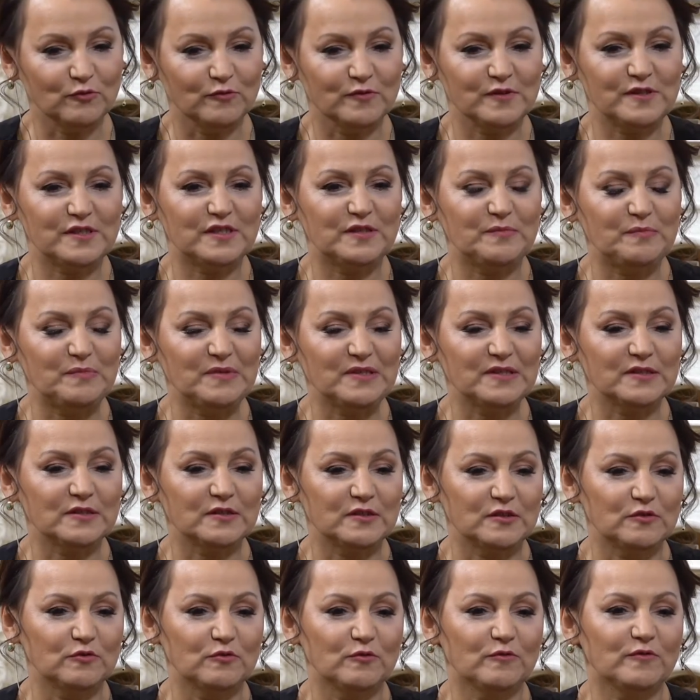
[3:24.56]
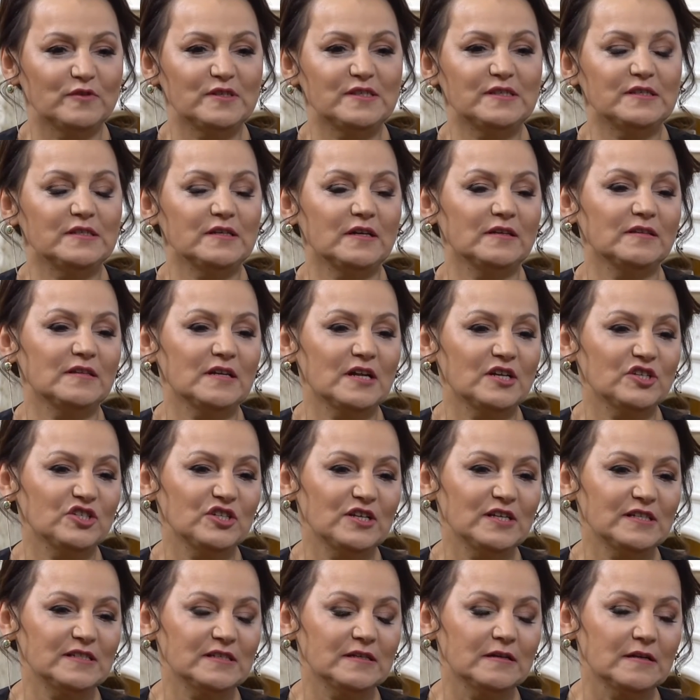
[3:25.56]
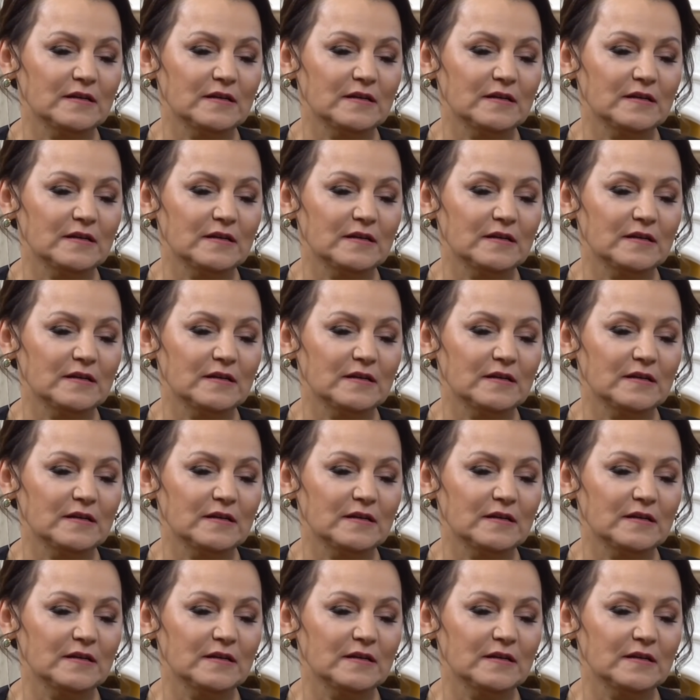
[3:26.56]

новости, бизнес-новости, угу. отражать